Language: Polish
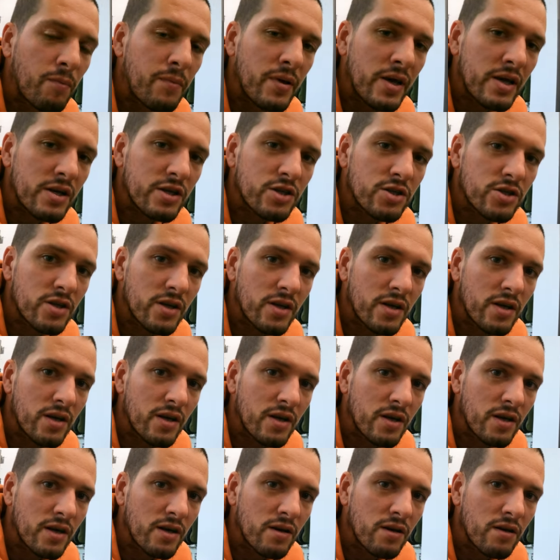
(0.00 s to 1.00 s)
po
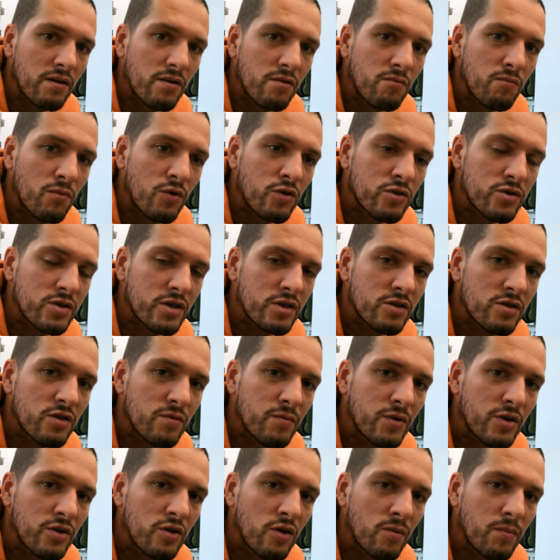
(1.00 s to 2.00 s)
pierwsze, można
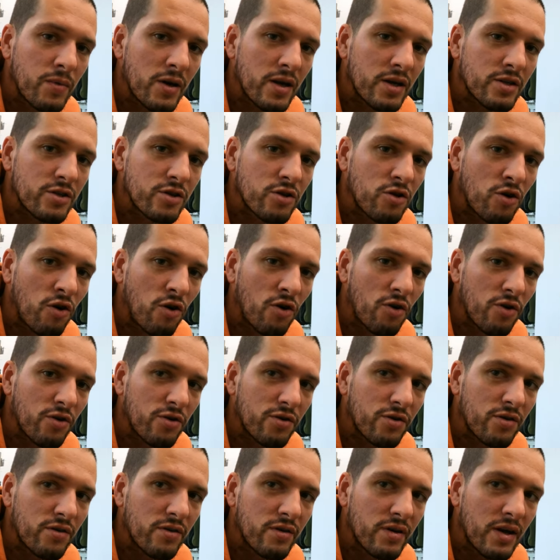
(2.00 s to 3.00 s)
sobie dobrać
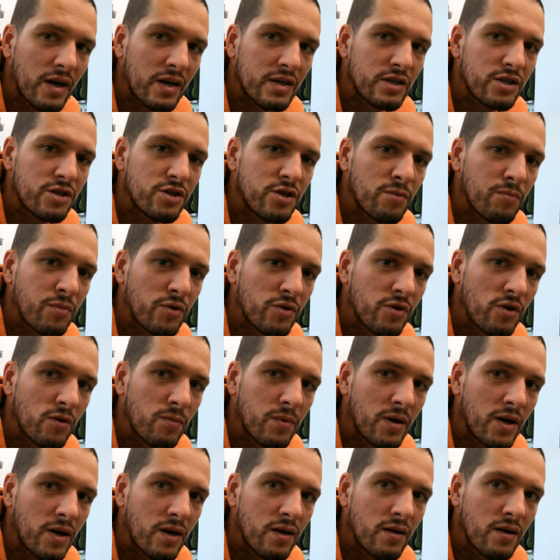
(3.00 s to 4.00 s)
kolor, jak Ci się
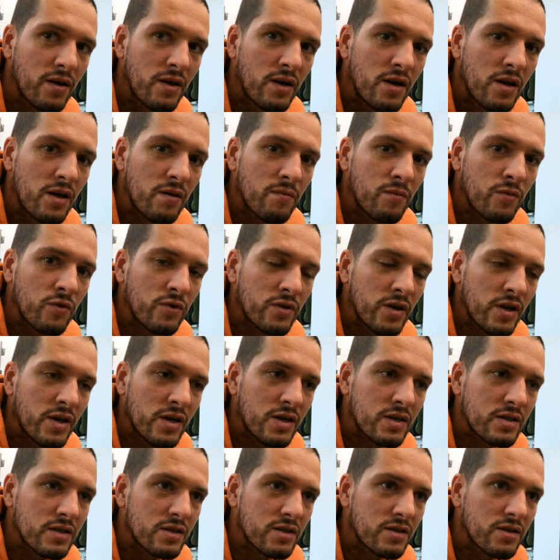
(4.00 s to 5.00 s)
podoba, bo
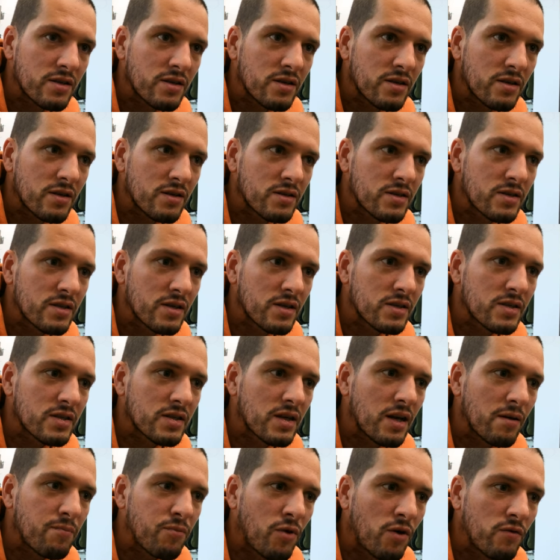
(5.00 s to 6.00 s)
nieraz e, z tych
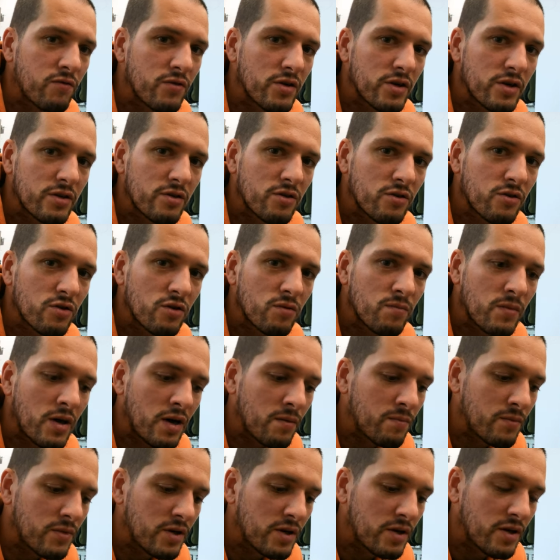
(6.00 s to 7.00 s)
sklepowych, no to
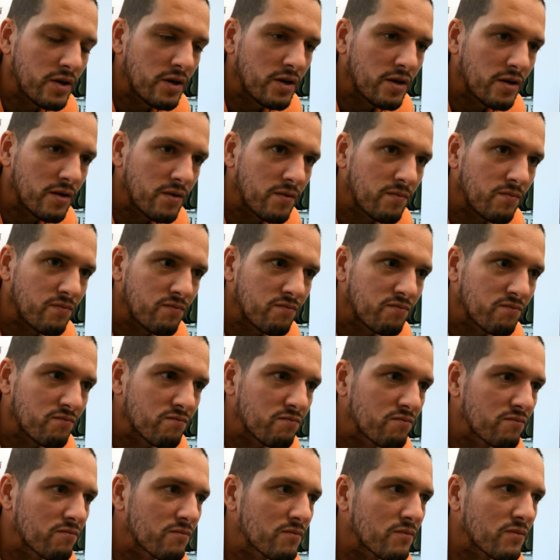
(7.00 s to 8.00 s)
mamy
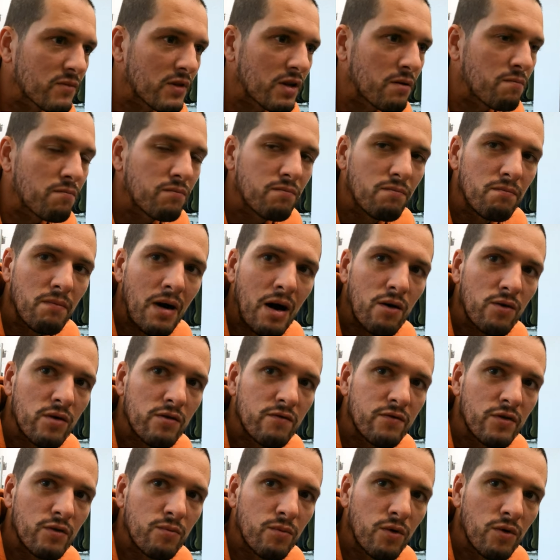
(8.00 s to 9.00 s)
mały
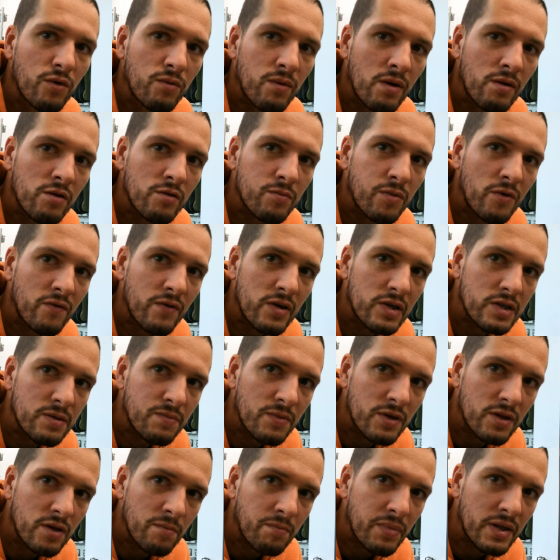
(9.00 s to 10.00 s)
wybór. Mamy
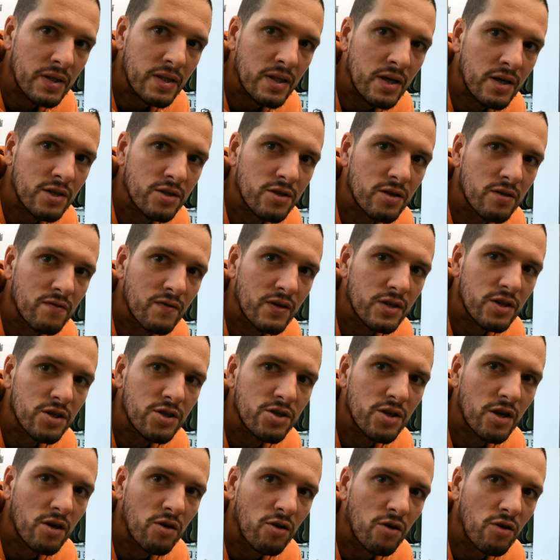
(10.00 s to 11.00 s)
powiedzmy te
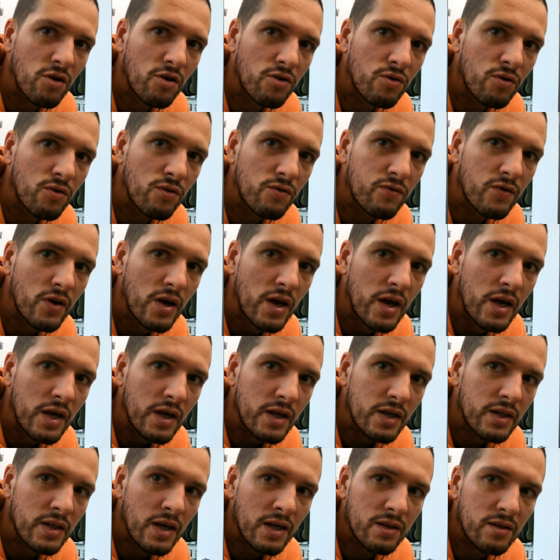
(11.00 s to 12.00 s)
15-20 kolorów
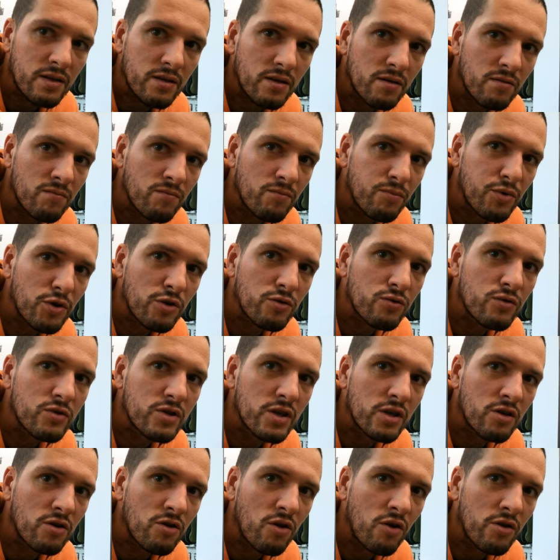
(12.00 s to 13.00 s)
i na tym
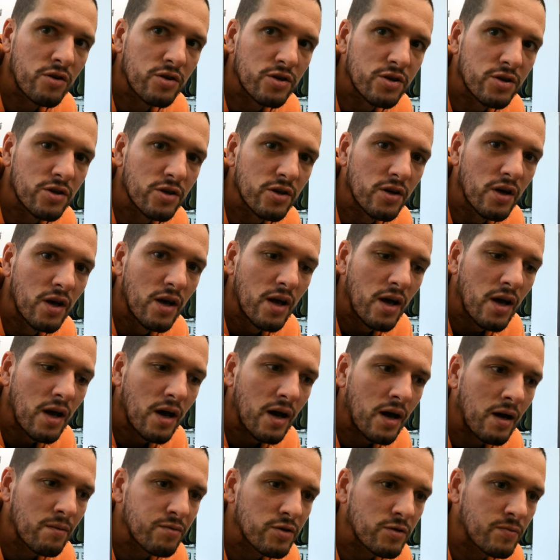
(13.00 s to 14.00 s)
producent kończy.
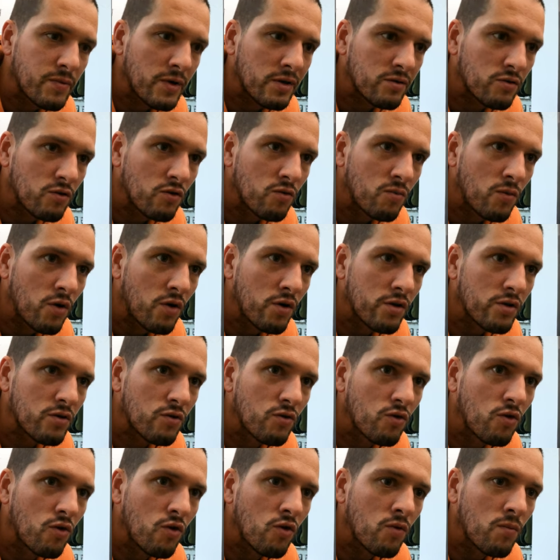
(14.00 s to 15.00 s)
A w przypadku moich
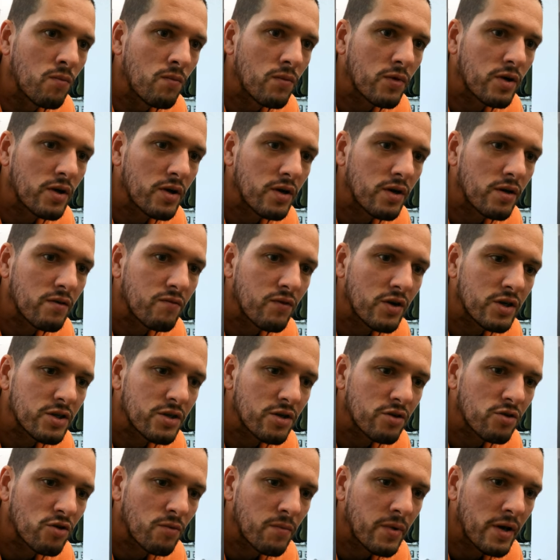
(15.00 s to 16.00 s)
gum y,
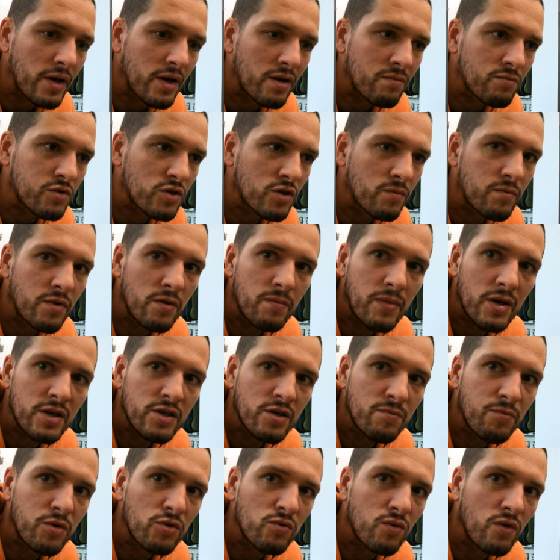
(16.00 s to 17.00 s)
właśnie dobieram sobie
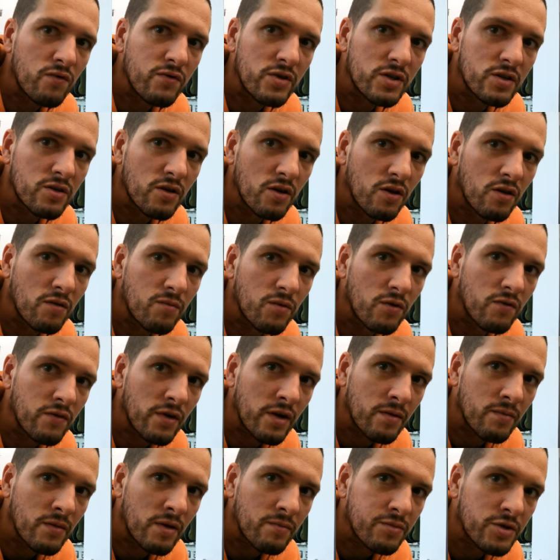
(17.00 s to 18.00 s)
bardziej podłowisko, bo
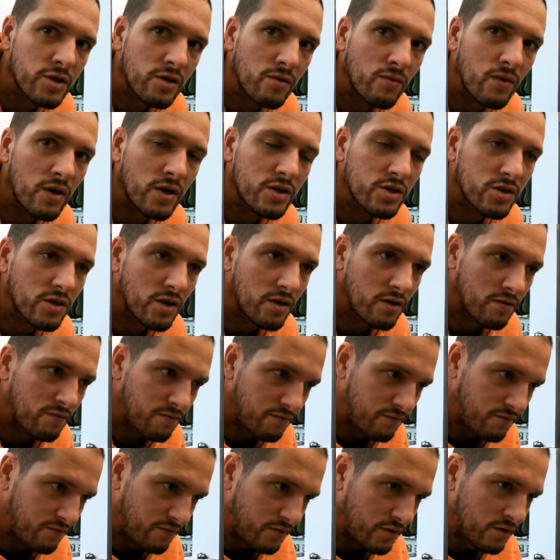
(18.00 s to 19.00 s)
wiem na przykład, że
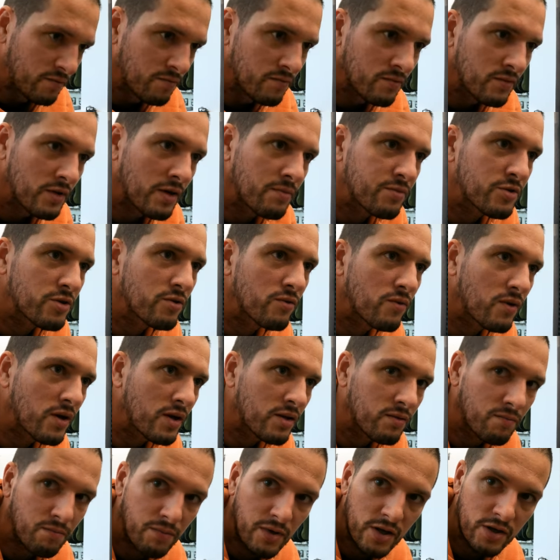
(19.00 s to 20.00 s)
w tym na
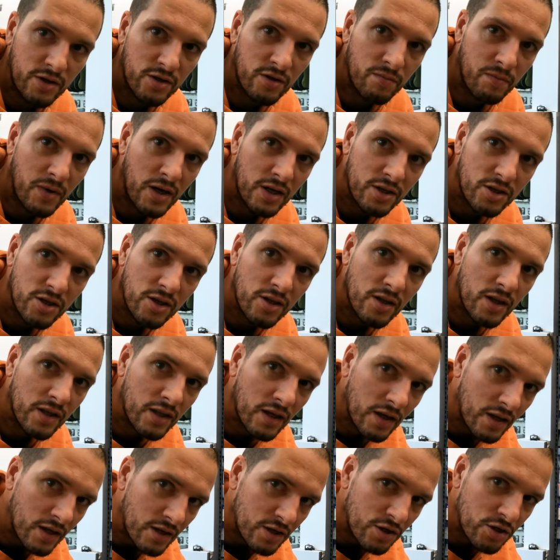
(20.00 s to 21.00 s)
przykład bierze bardziej na
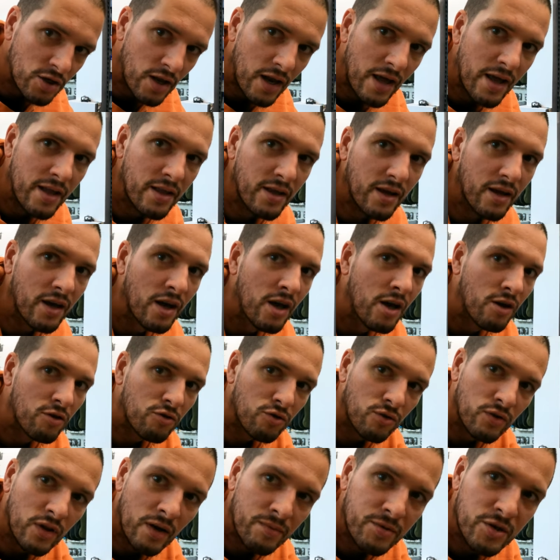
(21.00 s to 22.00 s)
takie zielenie,
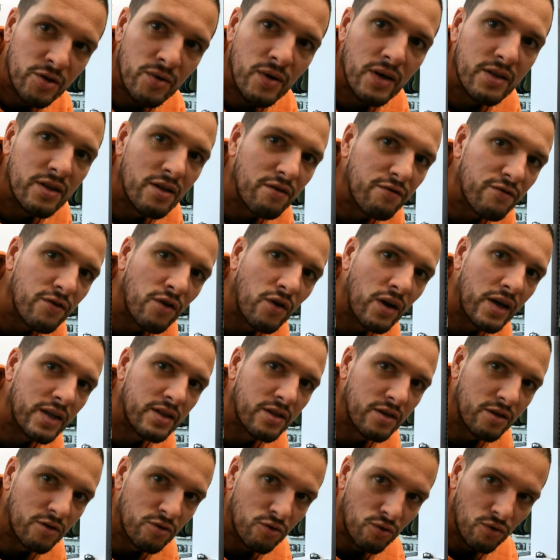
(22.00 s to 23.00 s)
tu na przykład na
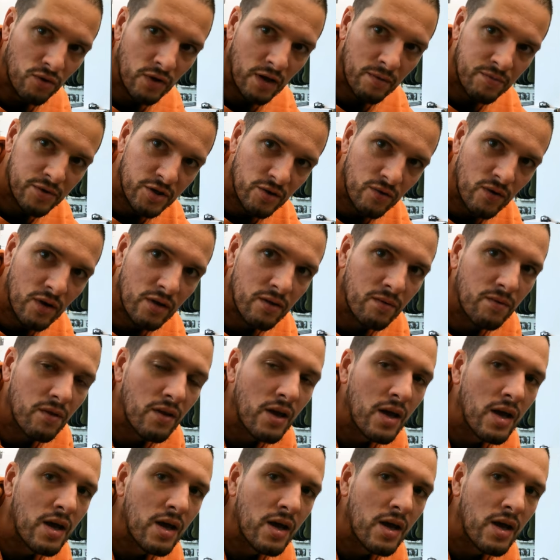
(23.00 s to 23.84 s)
fiolety, tu na przykład